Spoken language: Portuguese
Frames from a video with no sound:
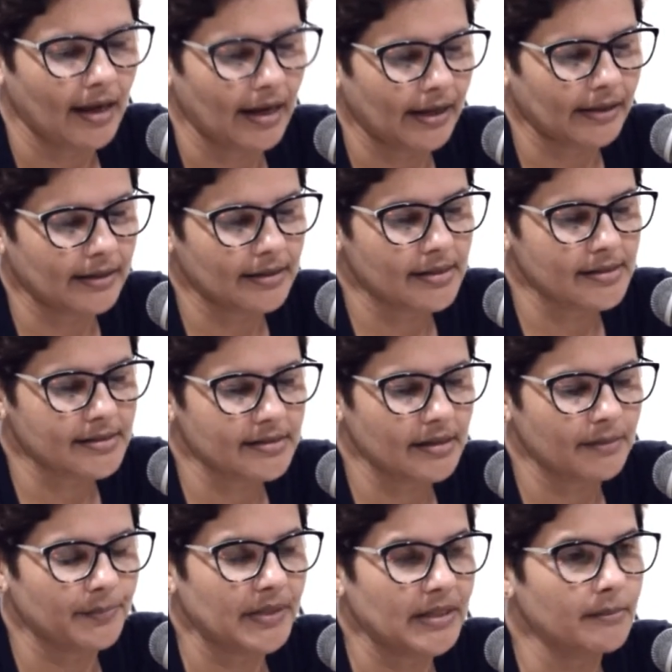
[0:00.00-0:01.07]

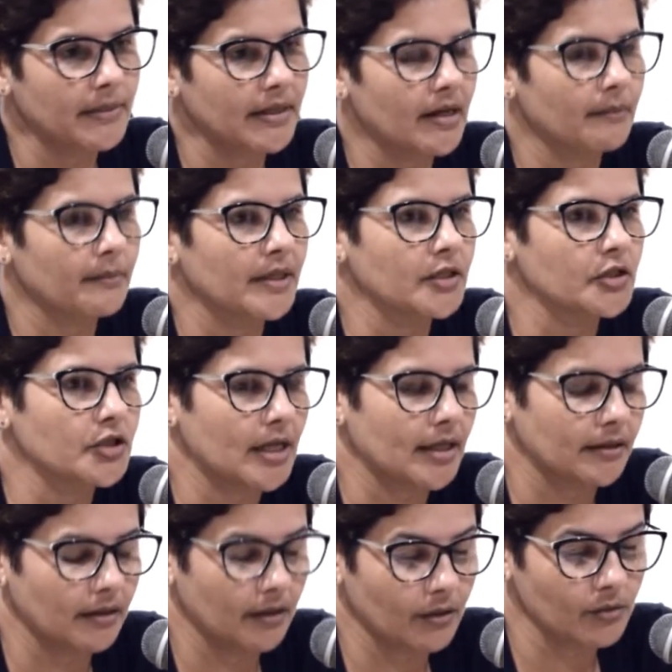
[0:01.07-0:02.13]
Agradecer primeiramente
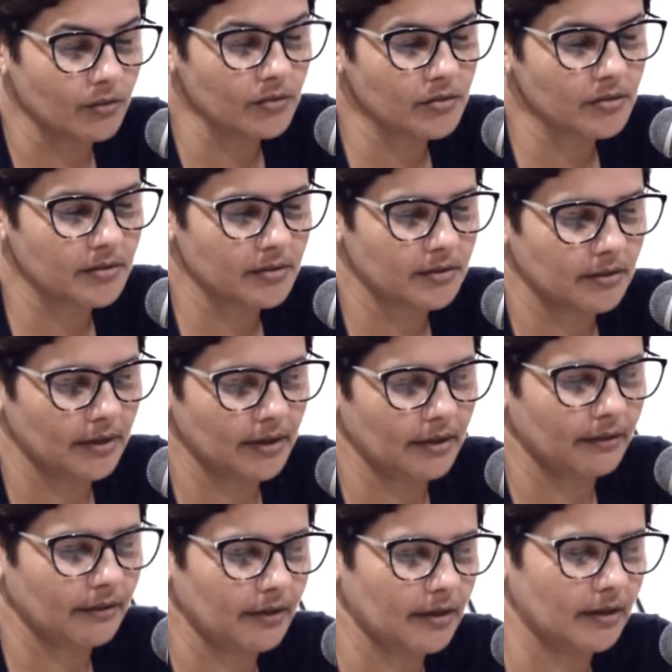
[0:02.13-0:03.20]
a Deus,
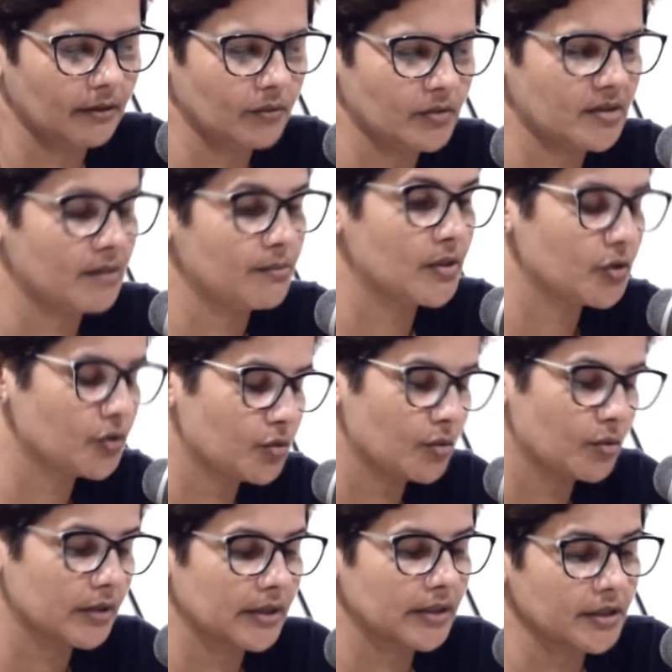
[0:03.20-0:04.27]
né, que nos
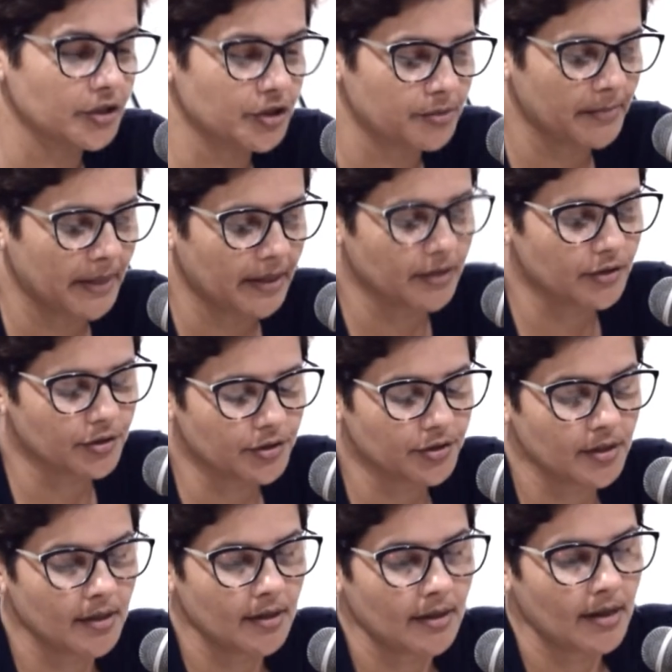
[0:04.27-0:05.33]
abençoou grandemente.